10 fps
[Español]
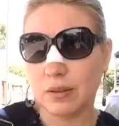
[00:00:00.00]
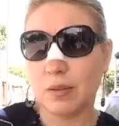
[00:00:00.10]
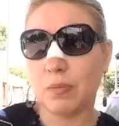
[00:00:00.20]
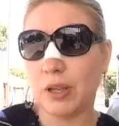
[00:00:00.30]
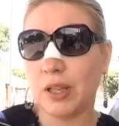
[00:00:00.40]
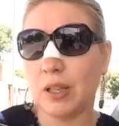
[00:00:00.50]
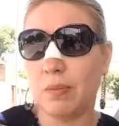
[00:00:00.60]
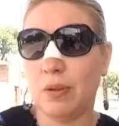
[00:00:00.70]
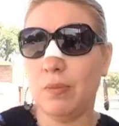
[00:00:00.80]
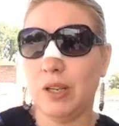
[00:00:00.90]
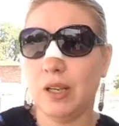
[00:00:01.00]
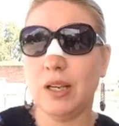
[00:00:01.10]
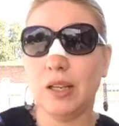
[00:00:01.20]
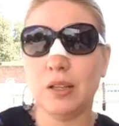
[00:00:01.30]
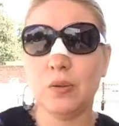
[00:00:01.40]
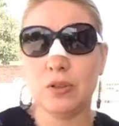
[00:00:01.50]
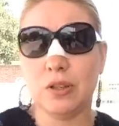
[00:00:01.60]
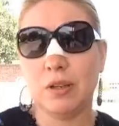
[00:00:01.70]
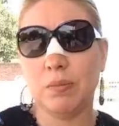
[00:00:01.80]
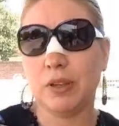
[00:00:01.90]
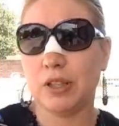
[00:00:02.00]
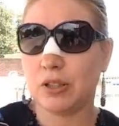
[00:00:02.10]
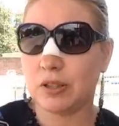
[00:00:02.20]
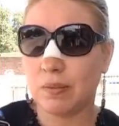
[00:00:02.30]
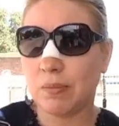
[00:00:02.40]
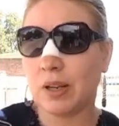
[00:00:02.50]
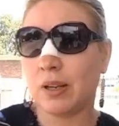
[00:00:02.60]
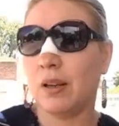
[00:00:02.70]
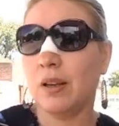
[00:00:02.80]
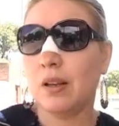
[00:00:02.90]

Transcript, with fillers: sí, por ahí también venían las discusiones porque yo siempre